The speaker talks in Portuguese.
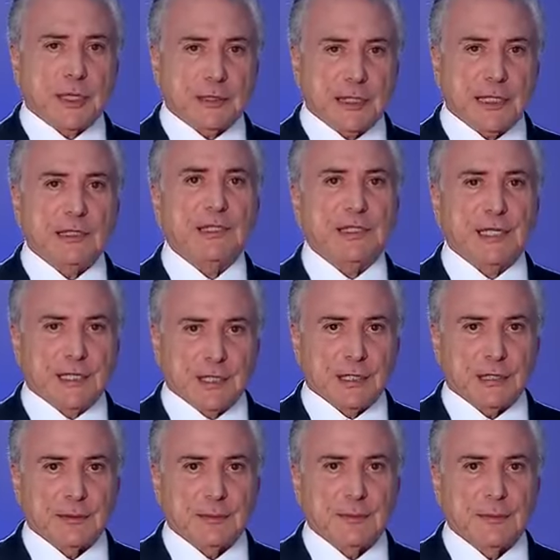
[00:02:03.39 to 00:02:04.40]
pretende
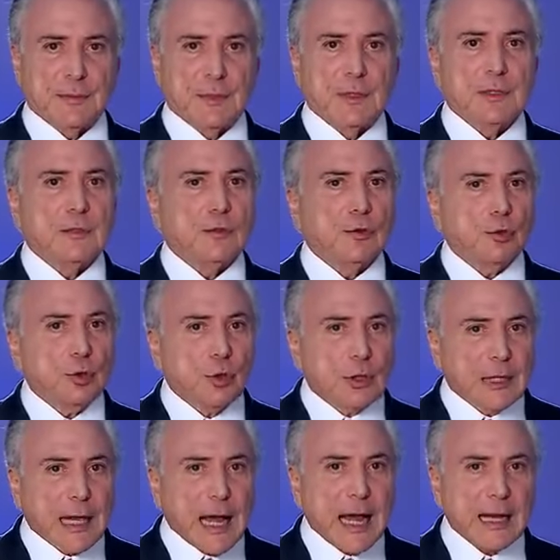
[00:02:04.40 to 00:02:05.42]
seguir:
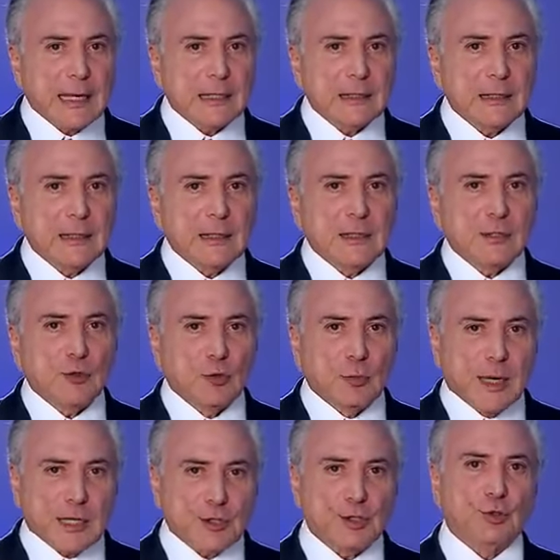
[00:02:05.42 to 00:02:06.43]
colocar o
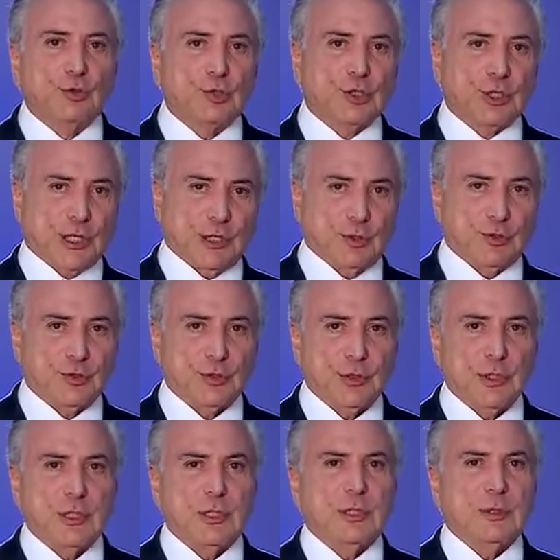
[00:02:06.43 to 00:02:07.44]
Brasil nos trilhos.
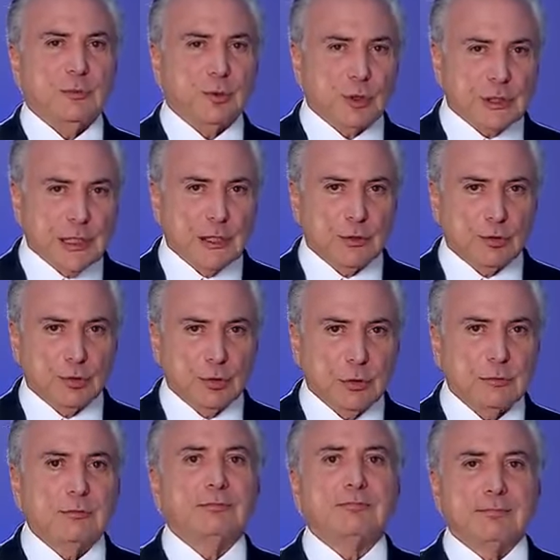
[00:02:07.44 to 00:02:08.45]

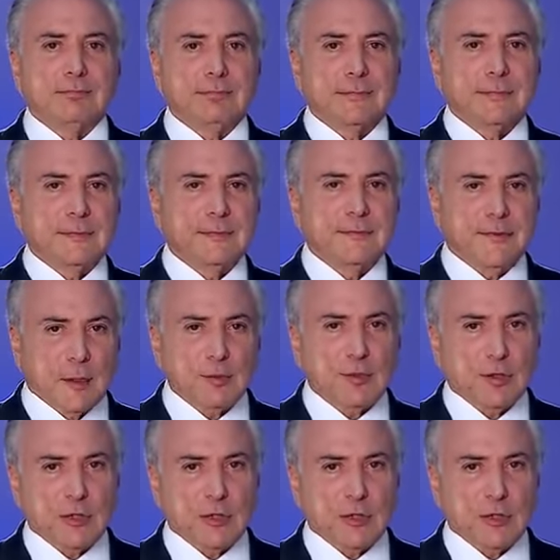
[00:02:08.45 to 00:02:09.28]
Portanto, vamos